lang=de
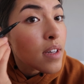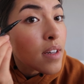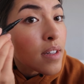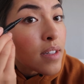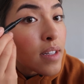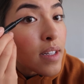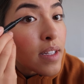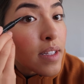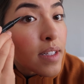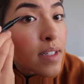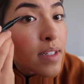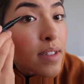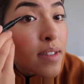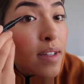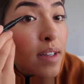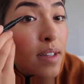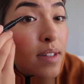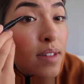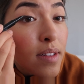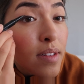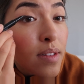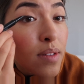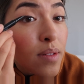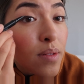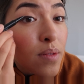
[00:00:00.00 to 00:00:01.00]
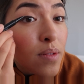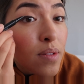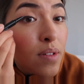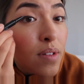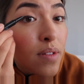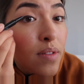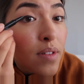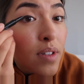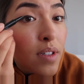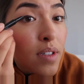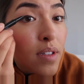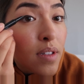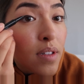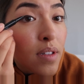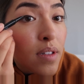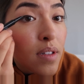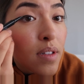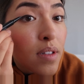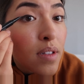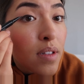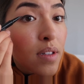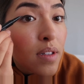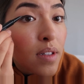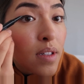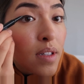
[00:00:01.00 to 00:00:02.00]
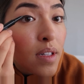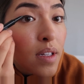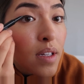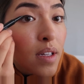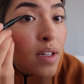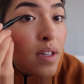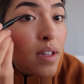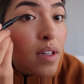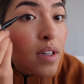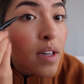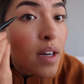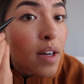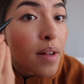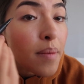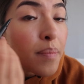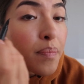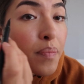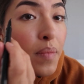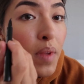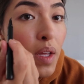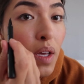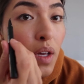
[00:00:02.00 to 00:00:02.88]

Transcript: Oh, ah, die Linie ist echt nicht so gut geworden egal.